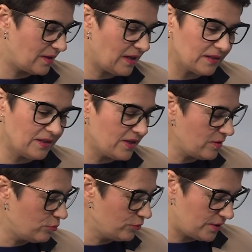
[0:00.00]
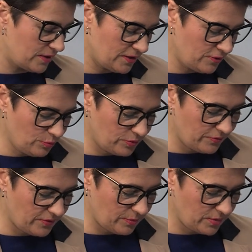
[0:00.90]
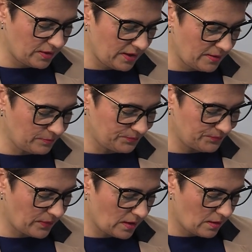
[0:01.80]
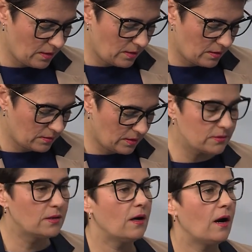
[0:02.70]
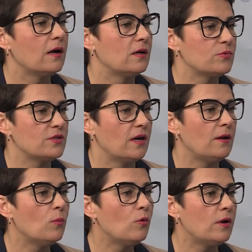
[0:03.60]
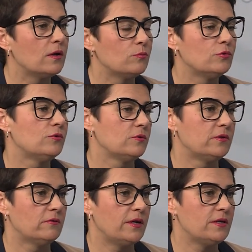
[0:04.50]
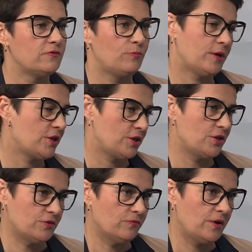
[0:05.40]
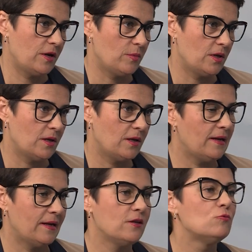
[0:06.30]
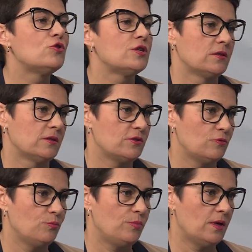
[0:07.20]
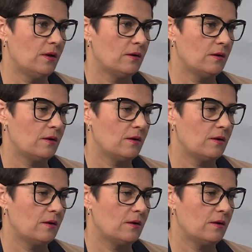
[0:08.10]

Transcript: Когда-нибудь наступят времена, когда о комсомоле будут говорить в прошедшем времени? Или они уже наступили?